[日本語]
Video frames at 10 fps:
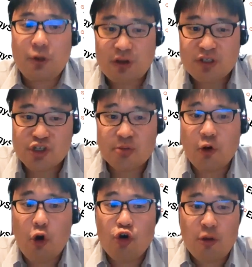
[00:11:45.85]

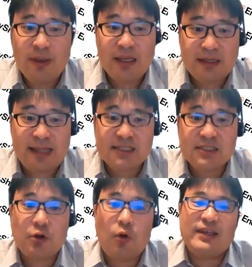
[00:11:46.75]
トリチウムを海に出
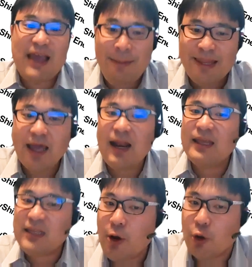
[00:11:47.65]
すのをやめて
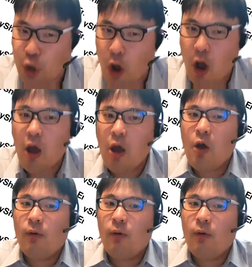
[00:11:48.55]
から言えよと、